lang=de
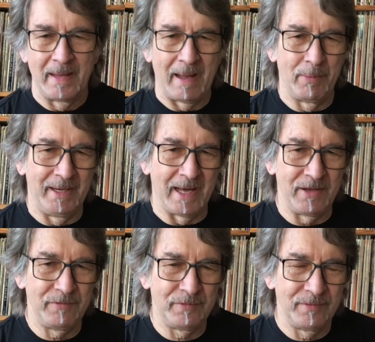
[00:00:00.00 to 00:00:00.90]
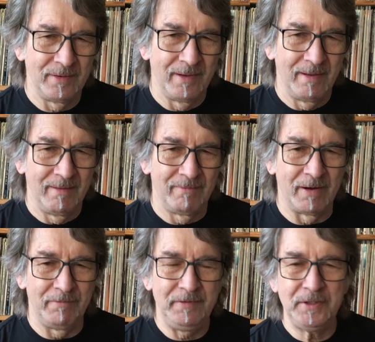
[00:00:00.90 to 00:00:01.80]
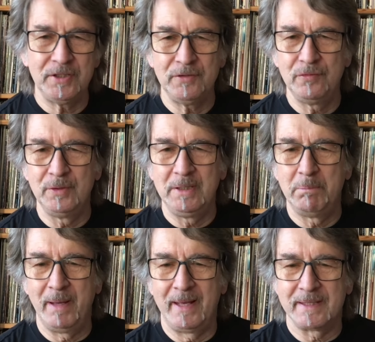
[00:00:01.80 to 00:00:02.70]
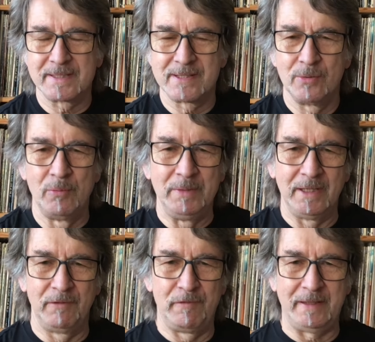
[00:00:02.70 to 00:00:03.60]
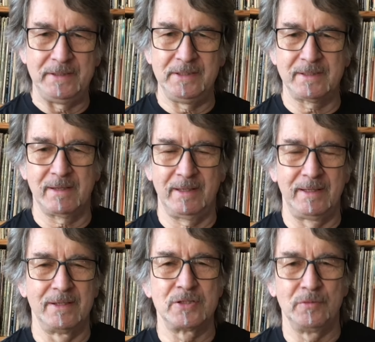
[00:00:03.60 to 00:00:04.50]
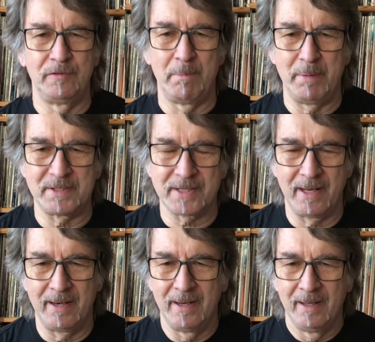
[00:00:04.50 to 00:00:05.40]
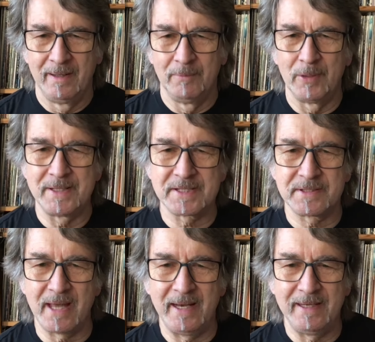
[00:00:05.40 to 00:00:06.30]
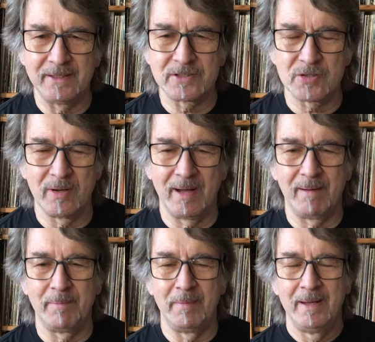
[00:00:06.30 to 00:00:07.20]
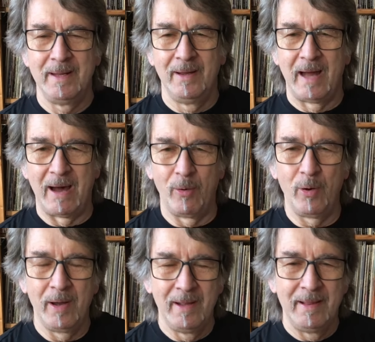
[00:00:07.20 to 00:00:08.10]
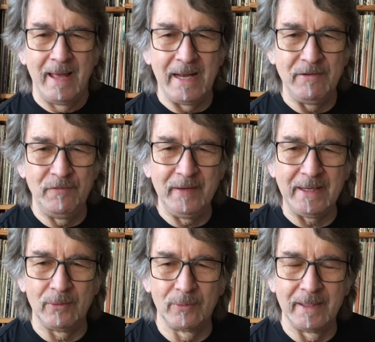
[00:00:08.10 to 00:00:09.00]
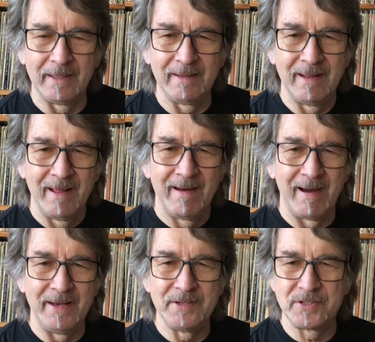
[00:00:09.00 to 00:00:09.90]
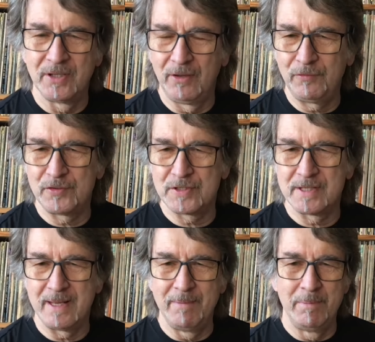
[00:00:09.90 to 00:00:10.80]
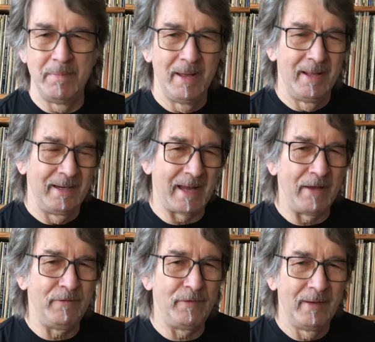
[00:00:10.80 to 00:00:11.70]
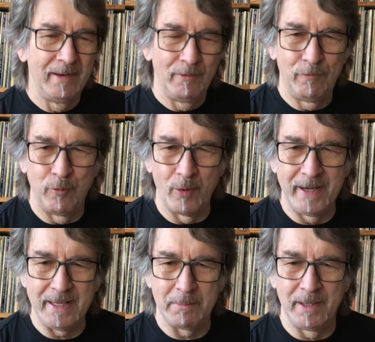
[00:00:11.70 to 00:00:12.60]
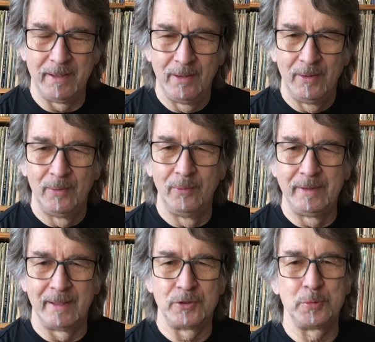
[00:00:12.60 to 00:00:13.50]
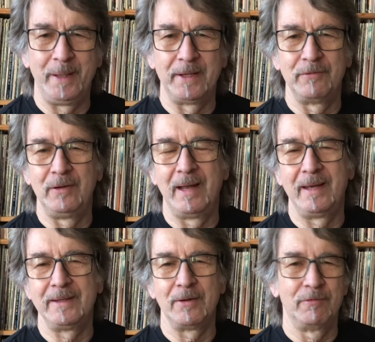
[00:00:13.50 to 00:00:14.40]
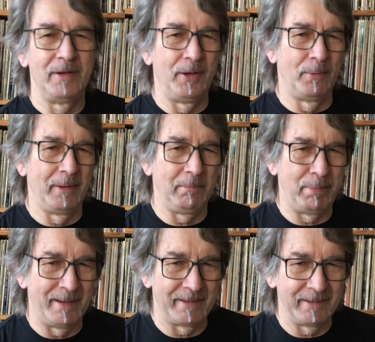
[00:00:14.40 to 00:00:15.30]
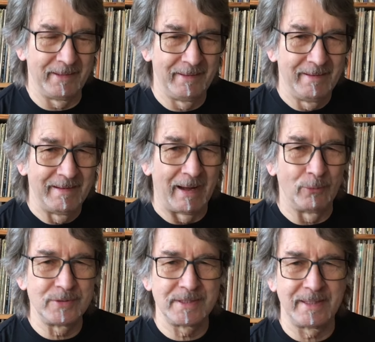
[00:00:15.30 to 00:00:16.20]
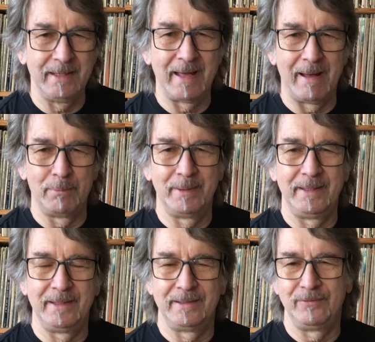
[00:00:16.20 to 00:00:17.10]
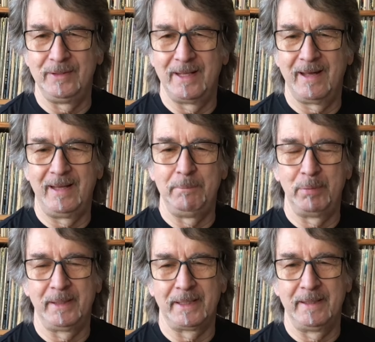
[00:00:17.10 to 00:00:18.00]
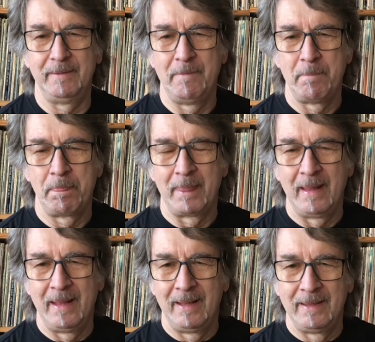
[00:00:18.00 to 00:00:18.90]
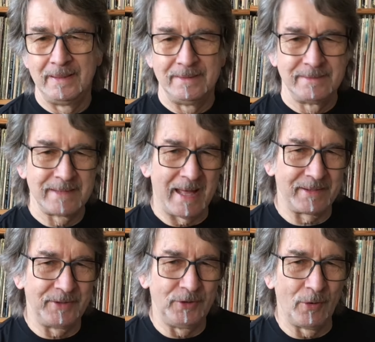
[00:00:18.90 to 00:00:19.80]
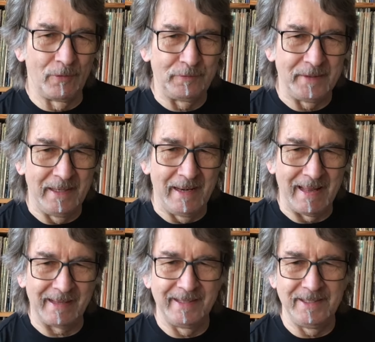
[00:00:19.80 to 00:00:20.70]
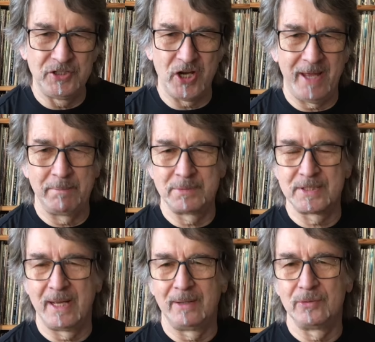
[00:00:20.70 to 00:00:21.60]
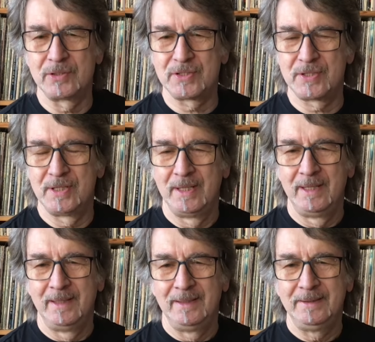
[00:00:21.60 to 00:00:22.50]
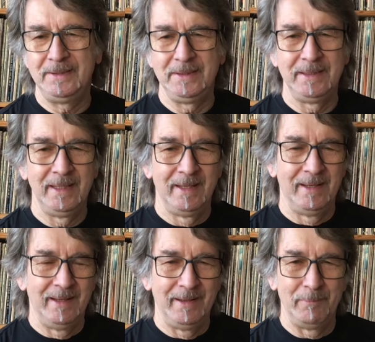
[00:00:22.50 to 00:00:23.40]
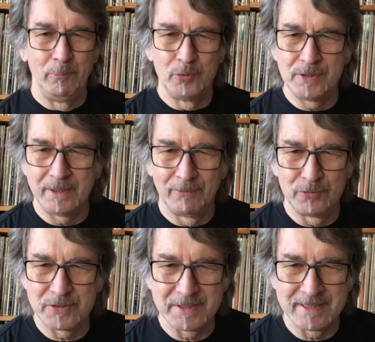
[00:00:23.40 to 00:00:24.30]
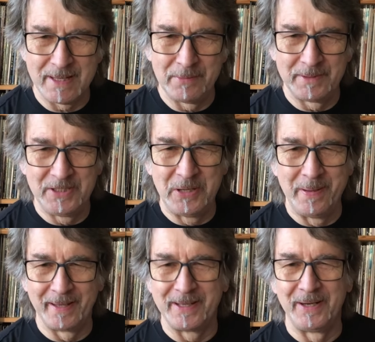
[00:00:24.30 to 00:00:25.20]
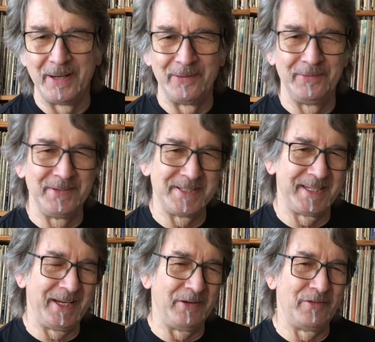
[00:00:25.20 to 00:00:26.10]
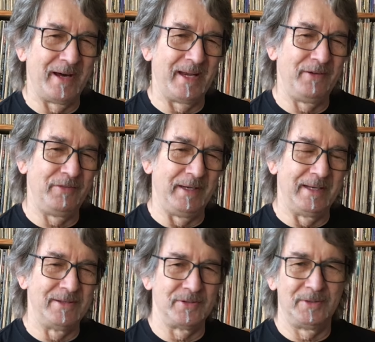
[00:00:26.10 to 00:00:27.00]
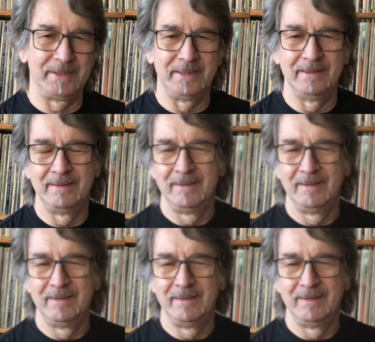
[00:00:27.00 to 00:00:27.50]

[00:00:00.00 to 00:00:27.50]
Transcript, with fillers: Aber live war wichtig für die Bands, um ihre Fertigkeiten zu verbessern, um ein Standing zu haben, auch Entwicklungen eines Riffs im Live vornehmen und dann später vielleicht auf einer neuen Platte ausgearbeitet wieder reinbringen. Es artete oft in langen Jams aus, die Musiker wussten selber nicht mehr genau, wie sie den Faden finden sollten.